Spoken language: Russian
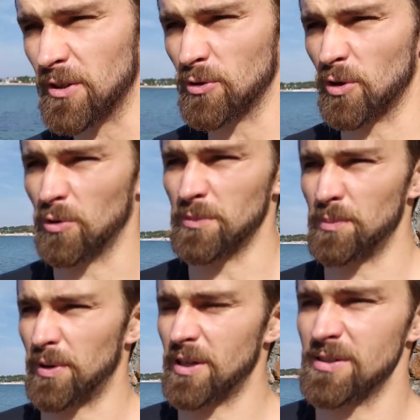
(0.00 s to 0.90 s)
которые он мне
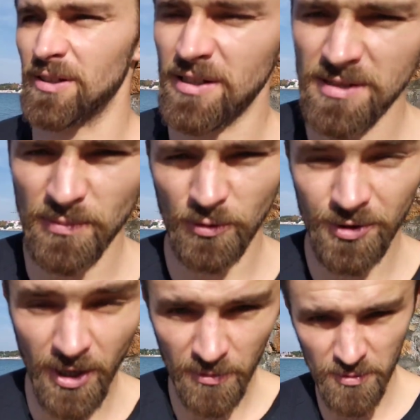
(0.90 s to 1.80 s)
показал, я себе
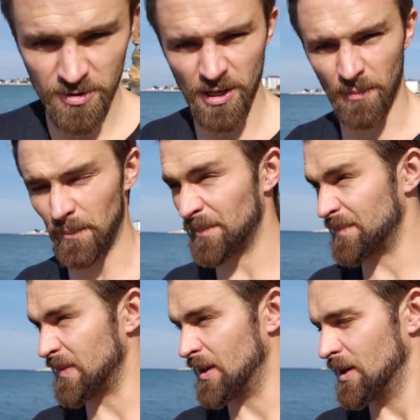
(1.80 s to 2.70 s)
устраиваю сам.
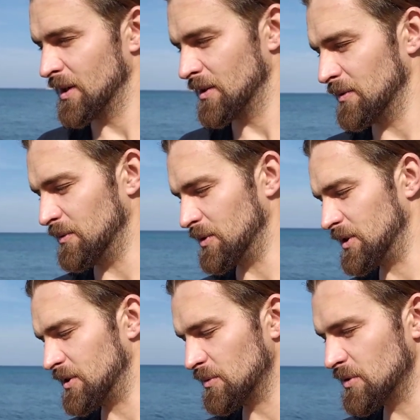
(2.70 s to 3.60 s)
Вот,
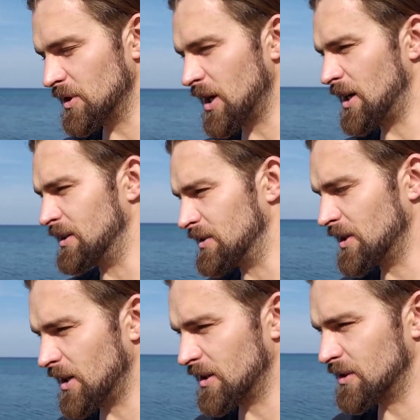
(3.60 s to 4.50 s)
это уникальный
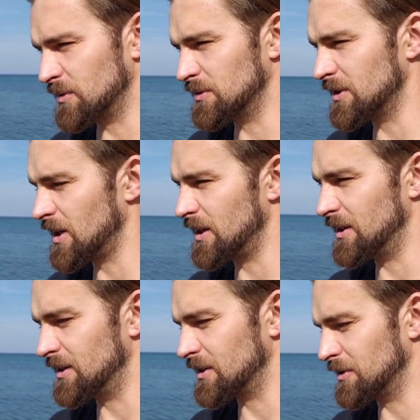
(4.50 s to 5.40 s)
дар, это
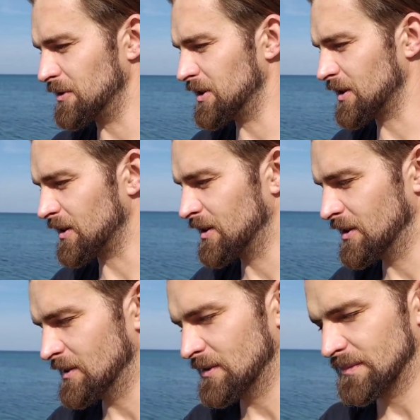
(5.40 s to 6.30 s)
уникальное такое, это
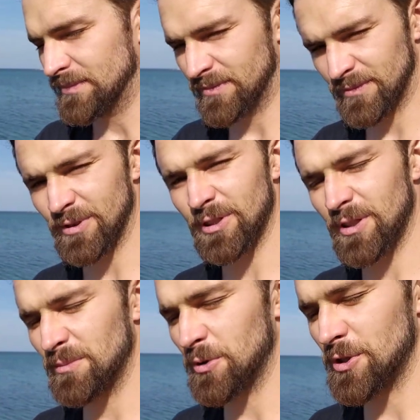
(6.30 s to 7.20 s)
это
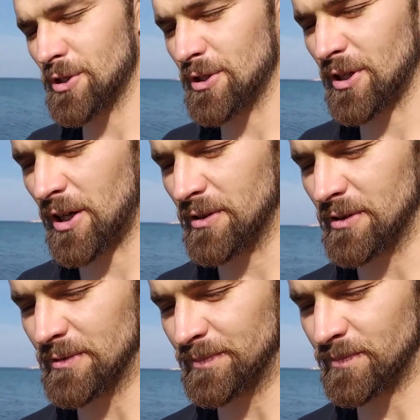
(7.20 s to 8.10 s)
не может не
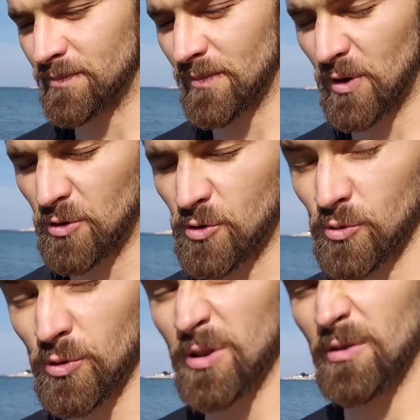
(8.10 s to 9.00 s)
радовать. То есть
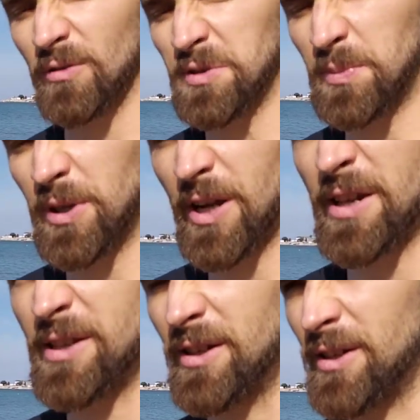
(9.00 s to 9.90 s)
суть
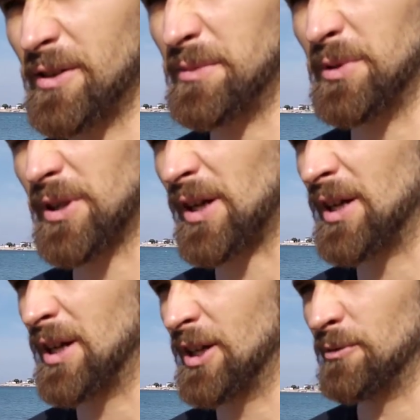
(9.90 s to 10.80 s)
восприятия мира.
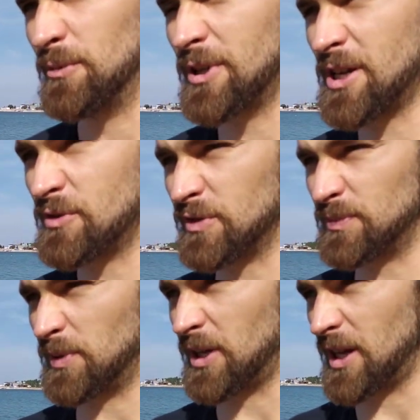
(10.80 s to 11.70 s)
Меняешь
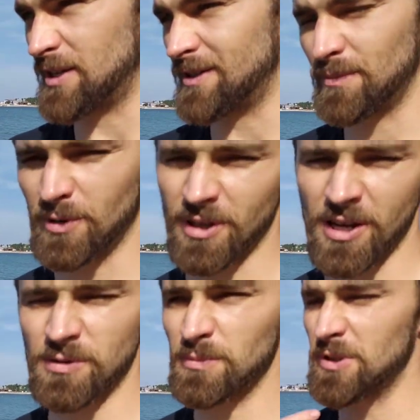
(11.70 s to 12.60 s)
восприятие,
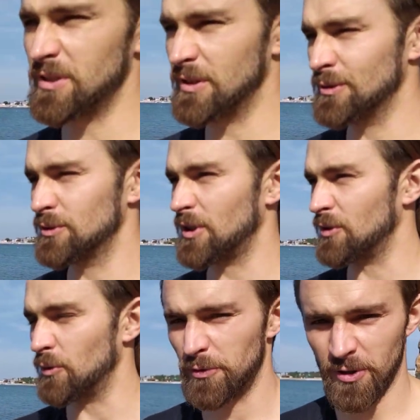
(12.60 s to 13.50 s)
меняешь мысленные
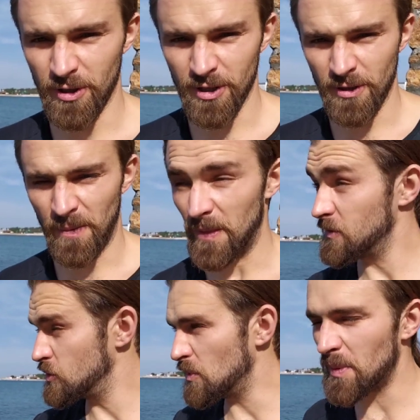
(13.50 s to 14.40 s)
установки, и
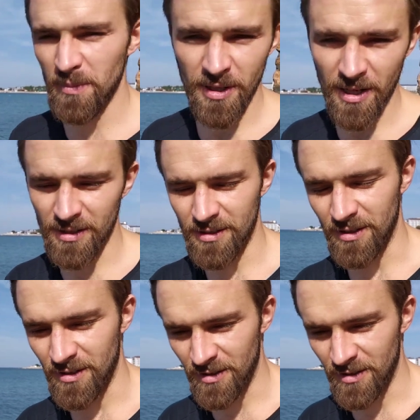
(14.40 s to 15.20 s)
все поменяется.